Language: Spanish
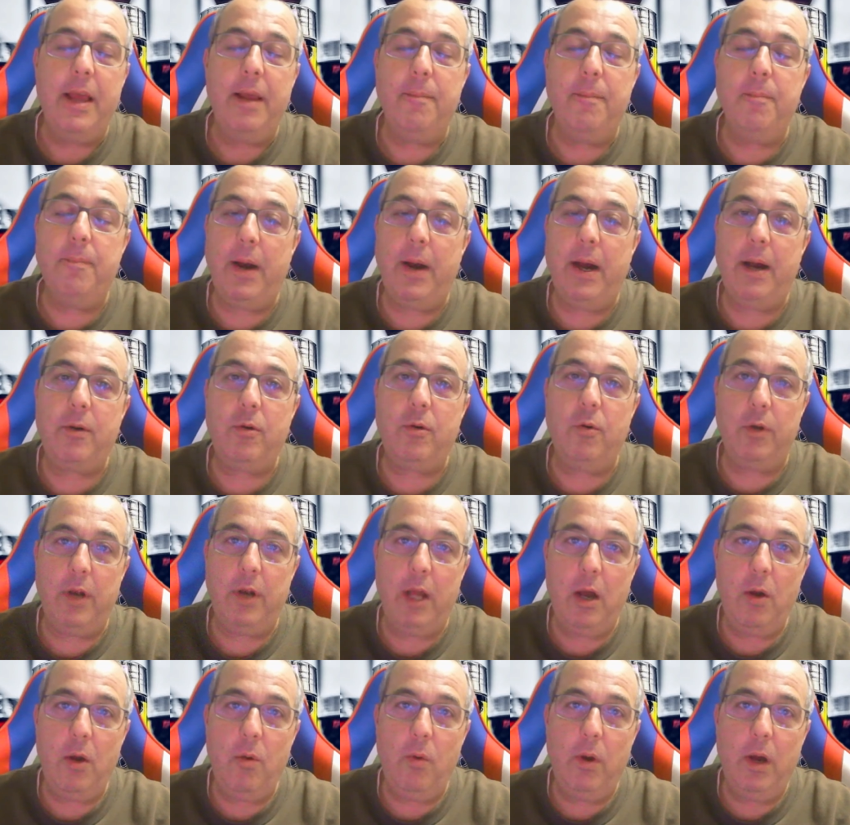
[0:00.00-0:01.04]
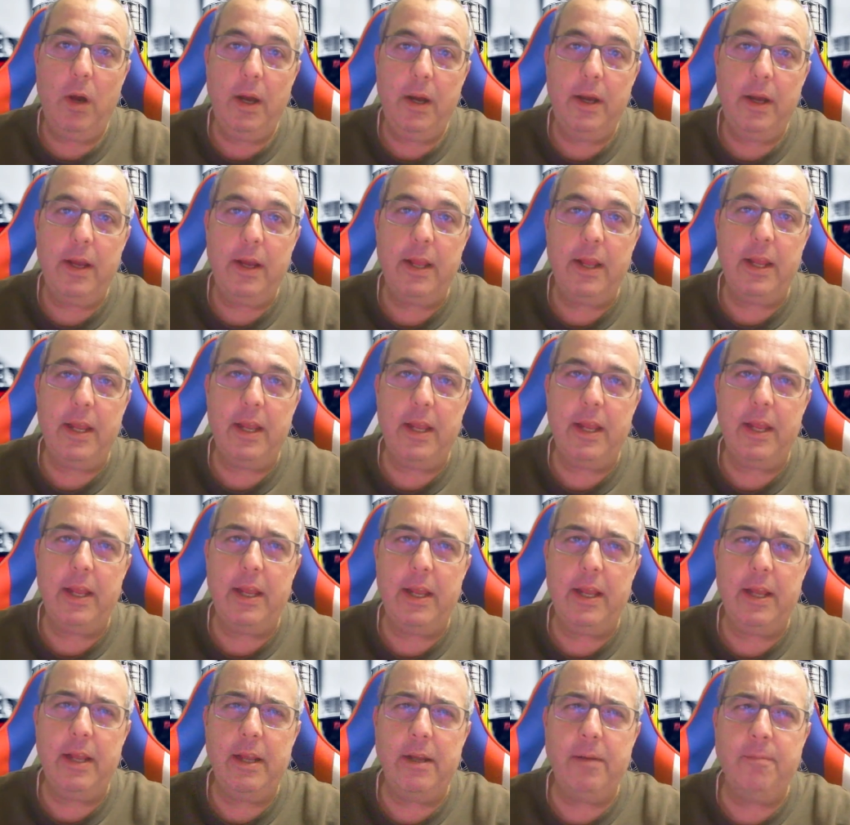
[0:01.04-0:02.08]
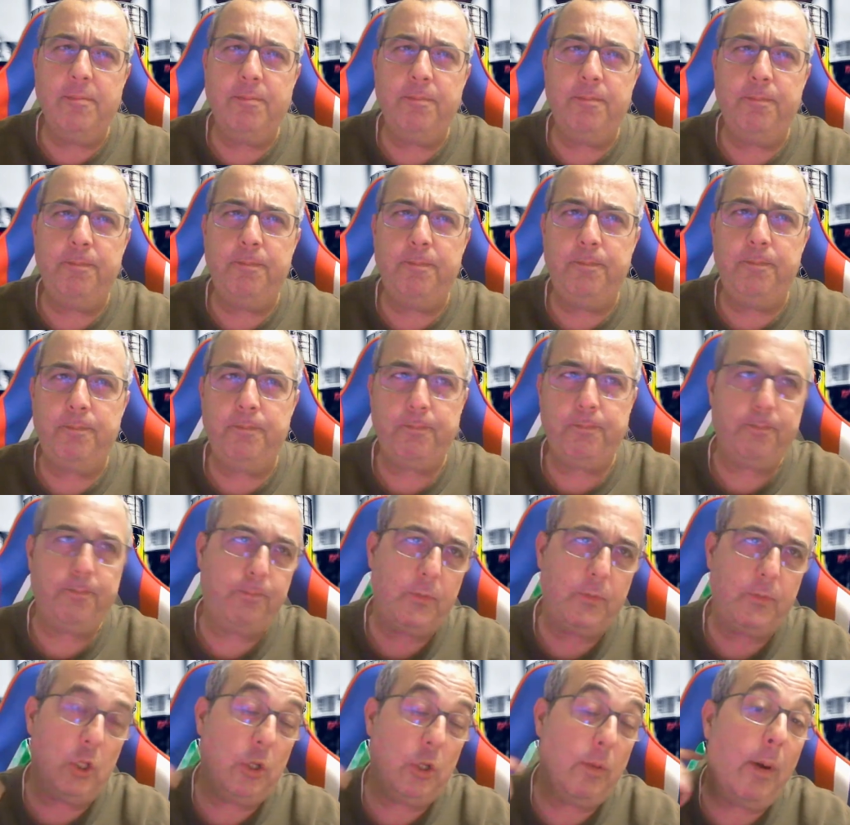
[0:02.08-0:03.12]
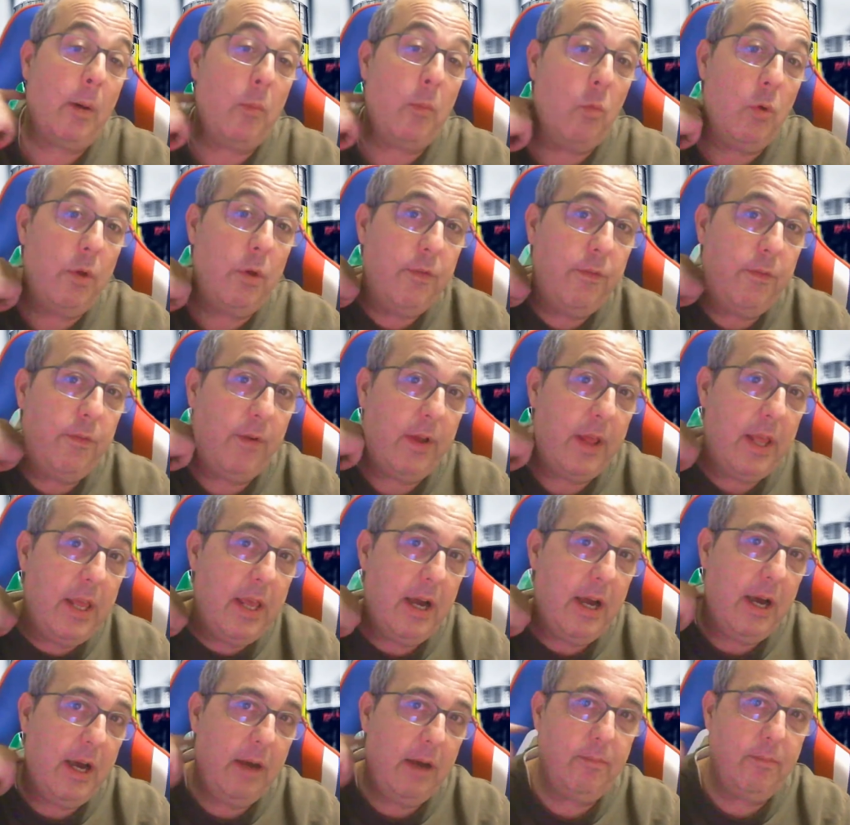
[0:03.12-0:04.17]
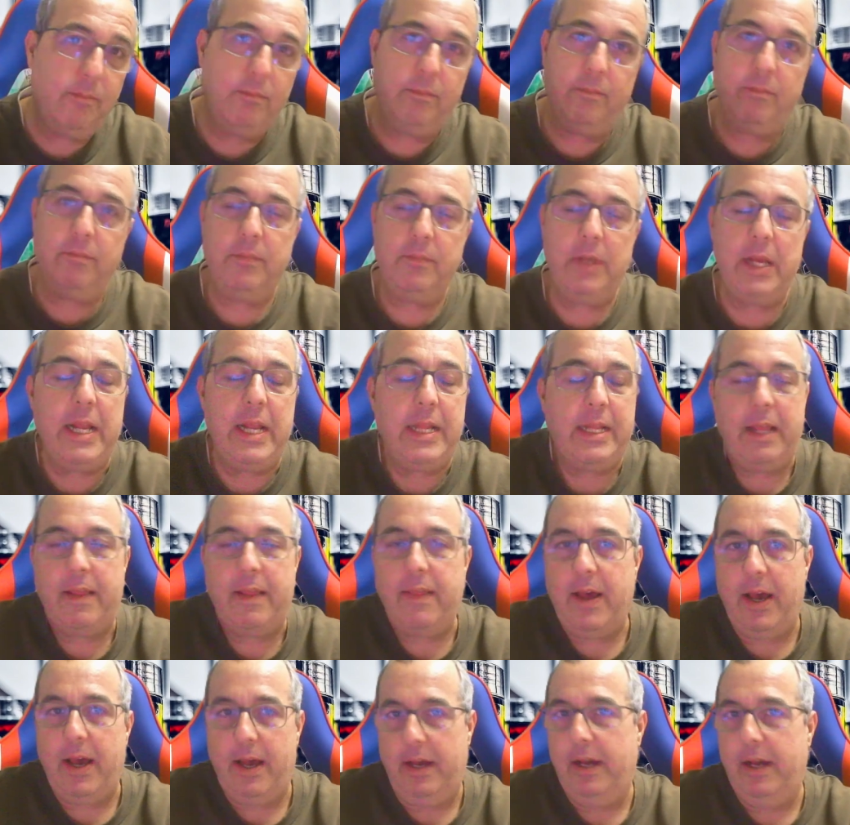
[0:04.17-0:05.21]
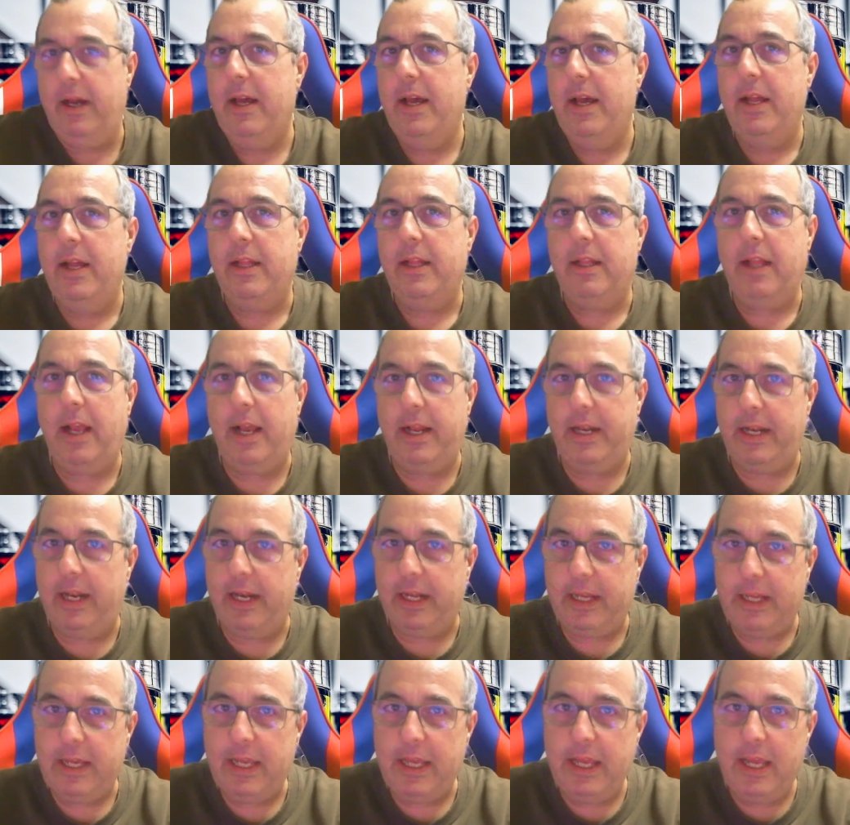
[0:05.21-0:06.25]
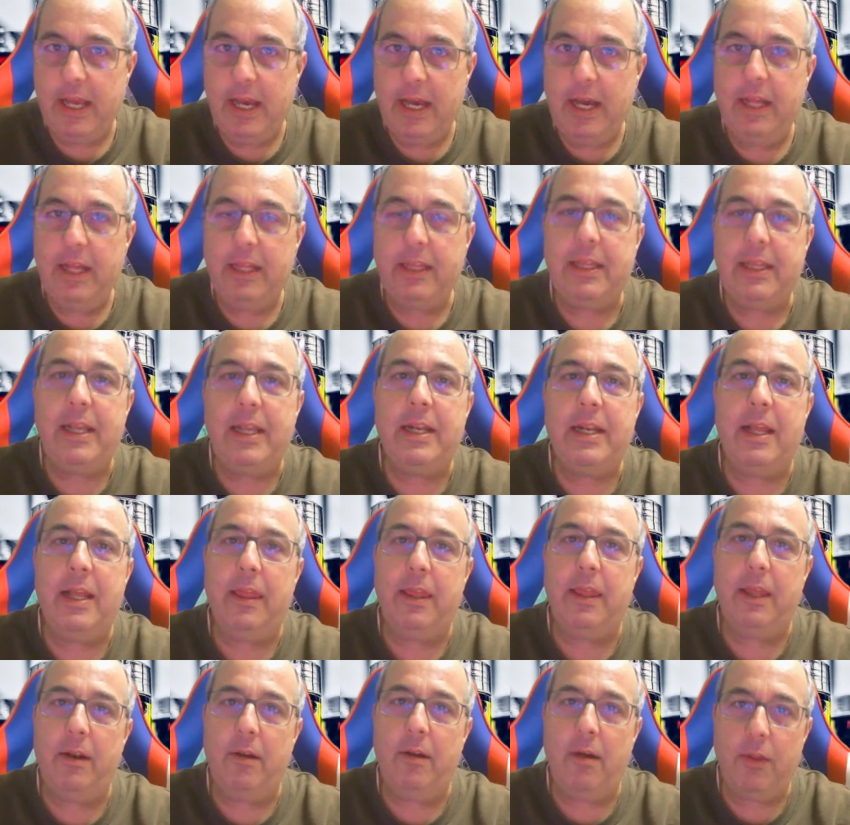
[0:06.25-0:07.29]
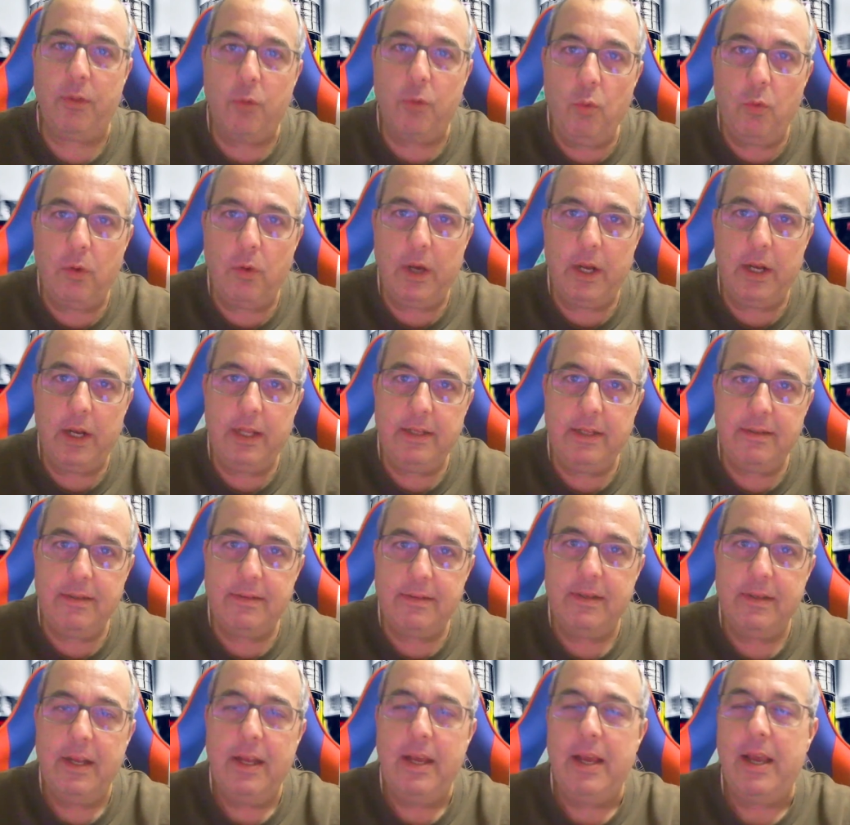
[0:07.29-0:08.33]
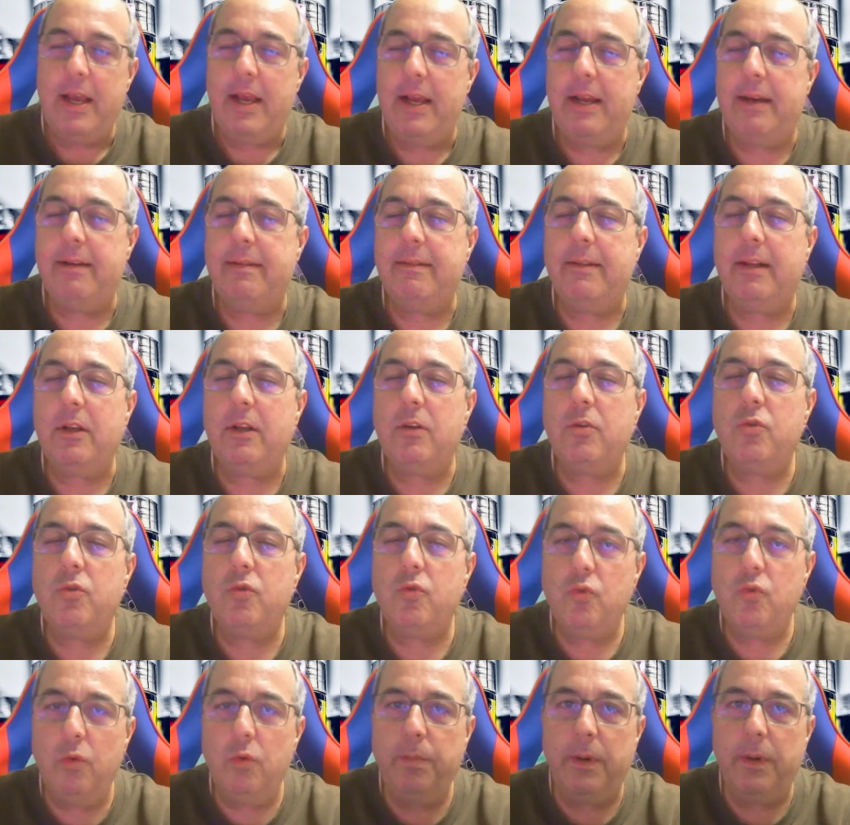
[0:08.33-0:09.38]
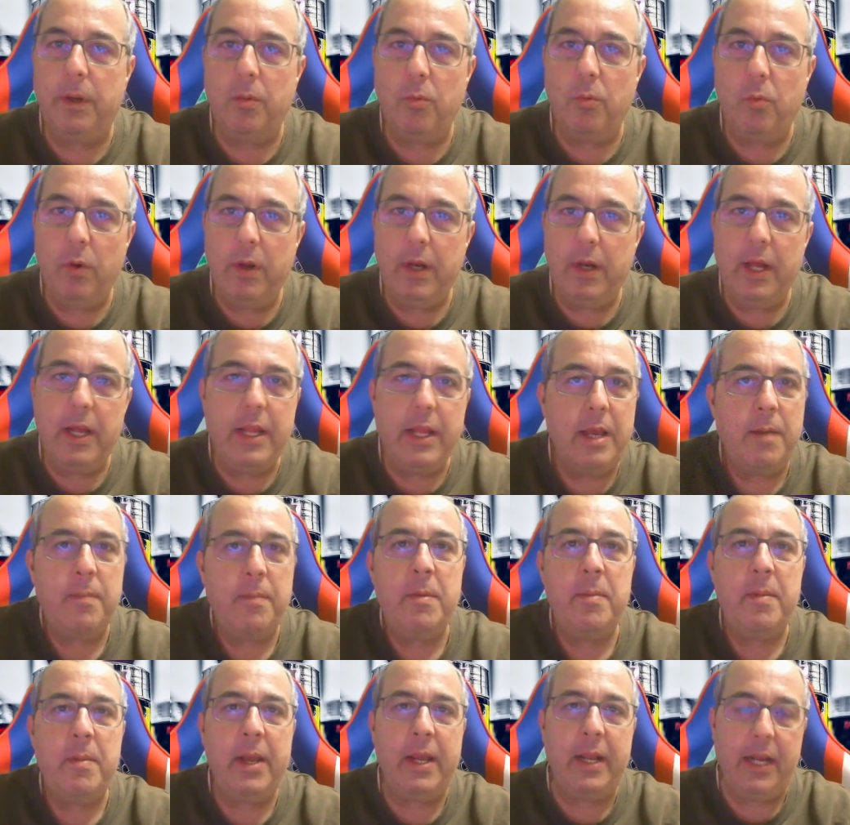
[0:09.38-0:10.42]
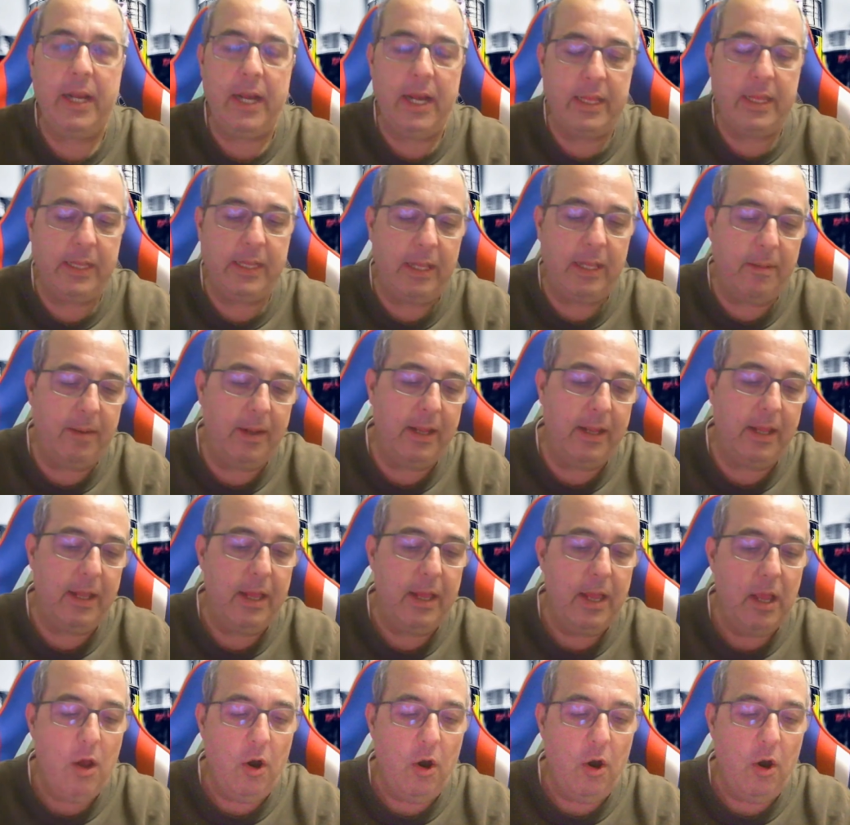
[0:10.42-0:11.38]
Va con agua, em, se toma muy fría y te da energía, tiene cero azúcares Está súper buena y a mí me encanta, ¿vale?